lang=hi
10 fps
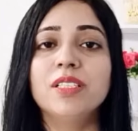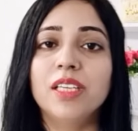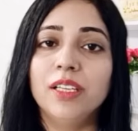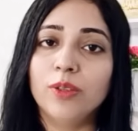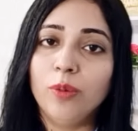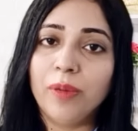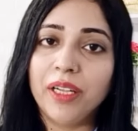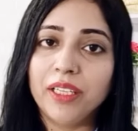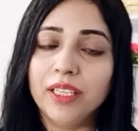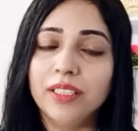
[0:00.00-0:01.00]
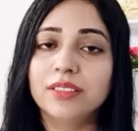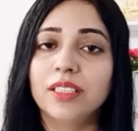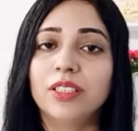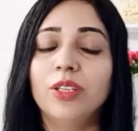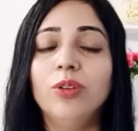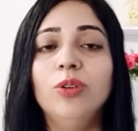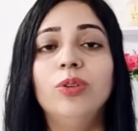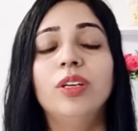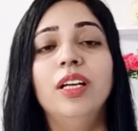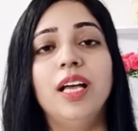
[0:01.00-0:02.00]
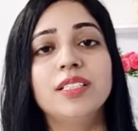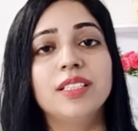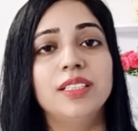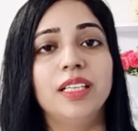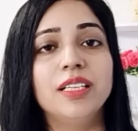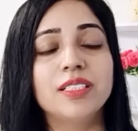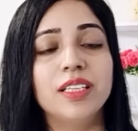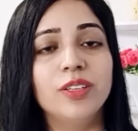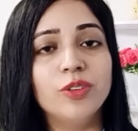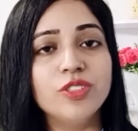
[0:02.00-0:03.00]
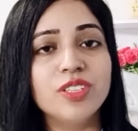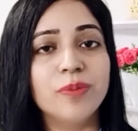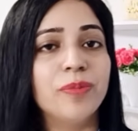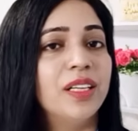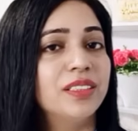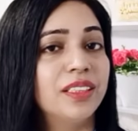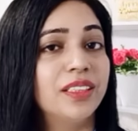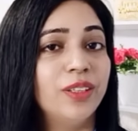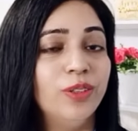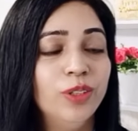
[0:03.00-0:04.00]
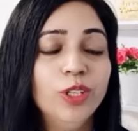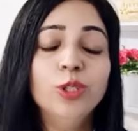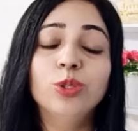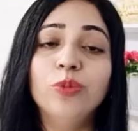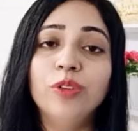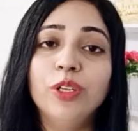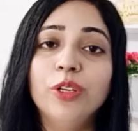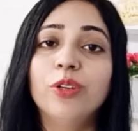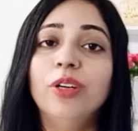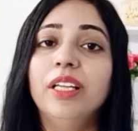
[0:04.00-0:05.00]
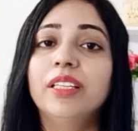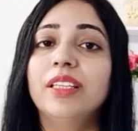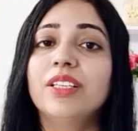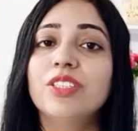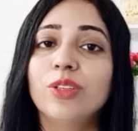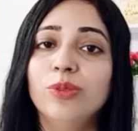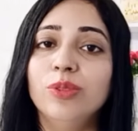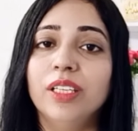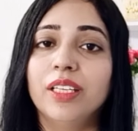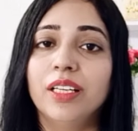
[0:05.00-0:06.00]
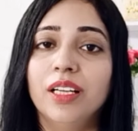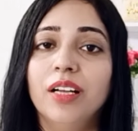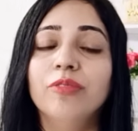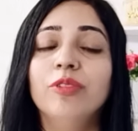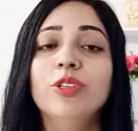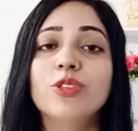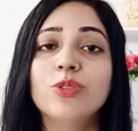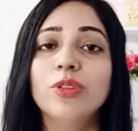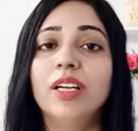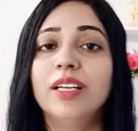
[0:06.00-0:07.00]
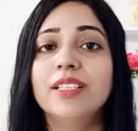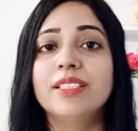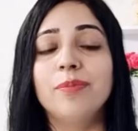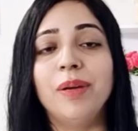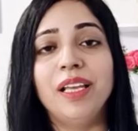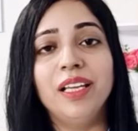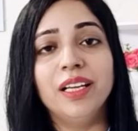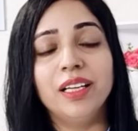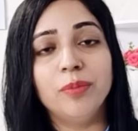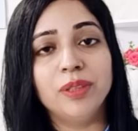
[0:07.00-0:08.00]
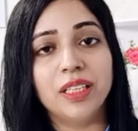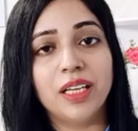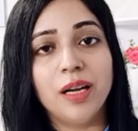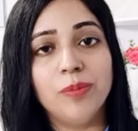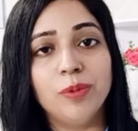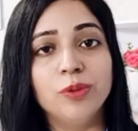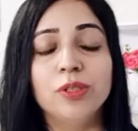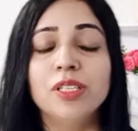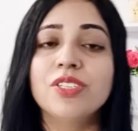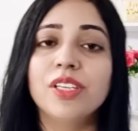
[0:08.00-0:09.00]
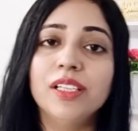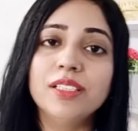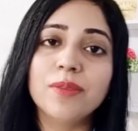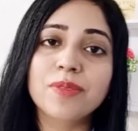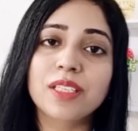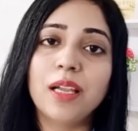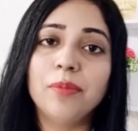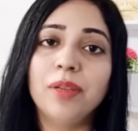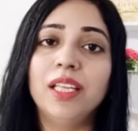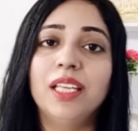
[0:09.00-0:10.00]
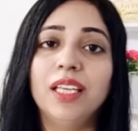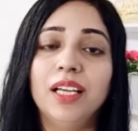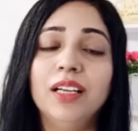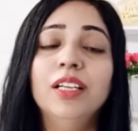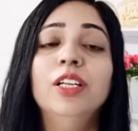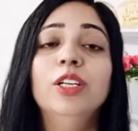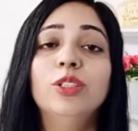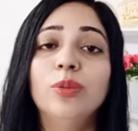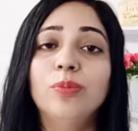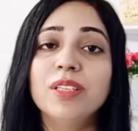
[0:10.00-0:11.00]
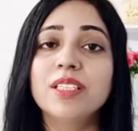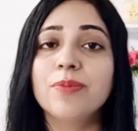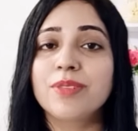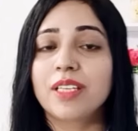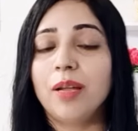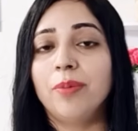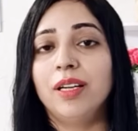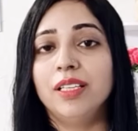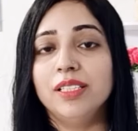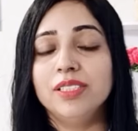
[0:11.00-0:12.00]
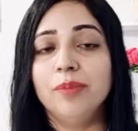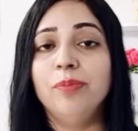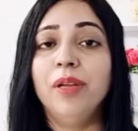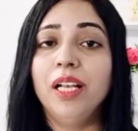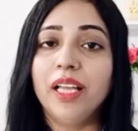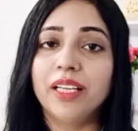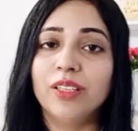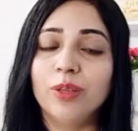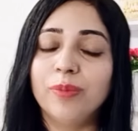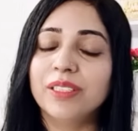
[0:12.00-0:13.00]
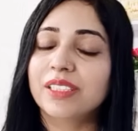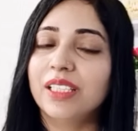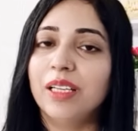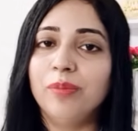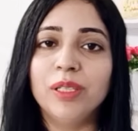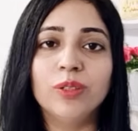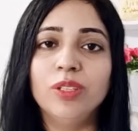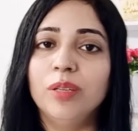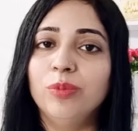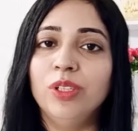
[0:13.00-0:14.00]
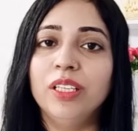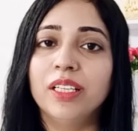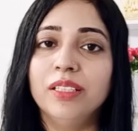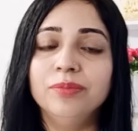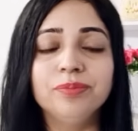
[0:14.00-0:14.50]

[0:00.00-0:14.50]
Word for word: स्किन को मेंटेन रख सकते हो और ग्लास की तरह स्किन को चमका सकते हो तो वीडियो को अंत तक ज़रूर देखिएगा वीडियो शुरू करने से पहले अगर अभी तक आप लोगों ने चैनल सब्सक्राइब नहीं किया तो प्लीज़ सब्सक्राइब कर लीजिए बेल आइकन को प्रेस करना बिल्कुल ना भूलिएगा